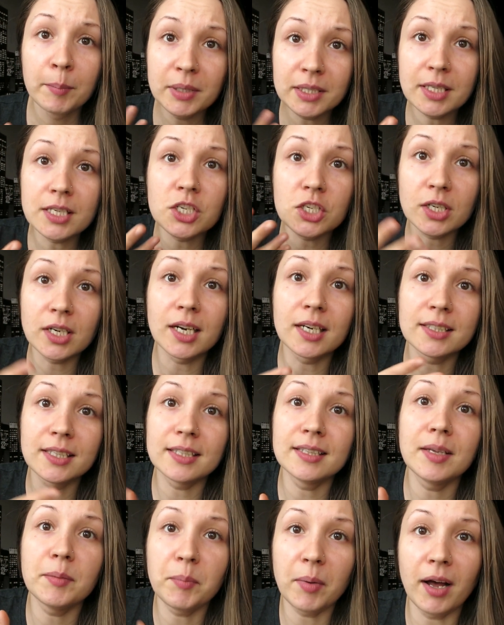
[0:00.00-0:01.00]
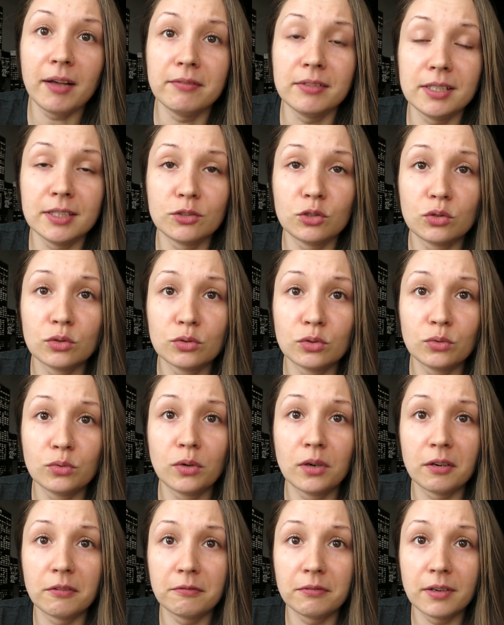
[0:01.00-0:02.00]
мы даже когда добавили друг
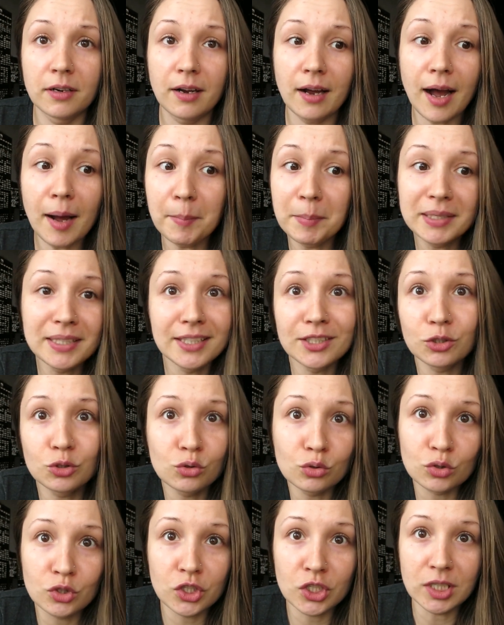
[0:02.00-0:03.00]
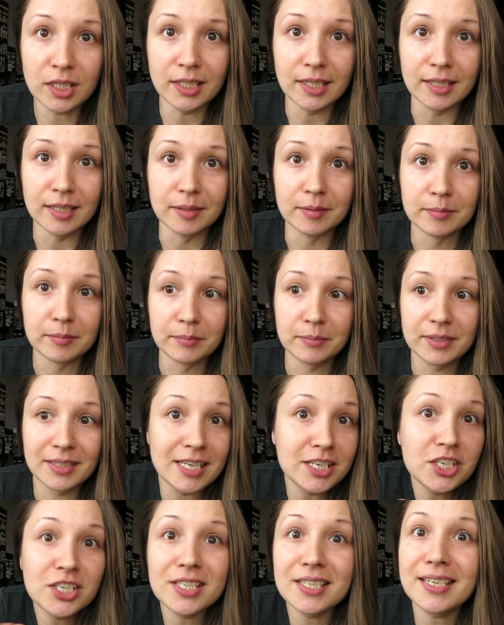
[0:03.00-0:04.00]
друга в ВК, мы не дружили,
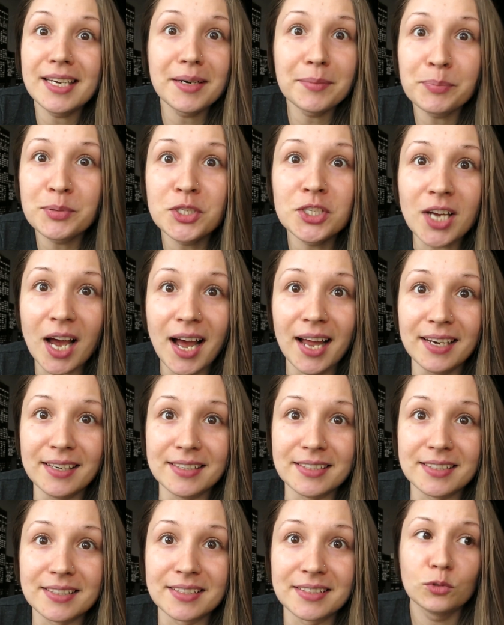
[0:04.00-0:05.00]
даже не общались.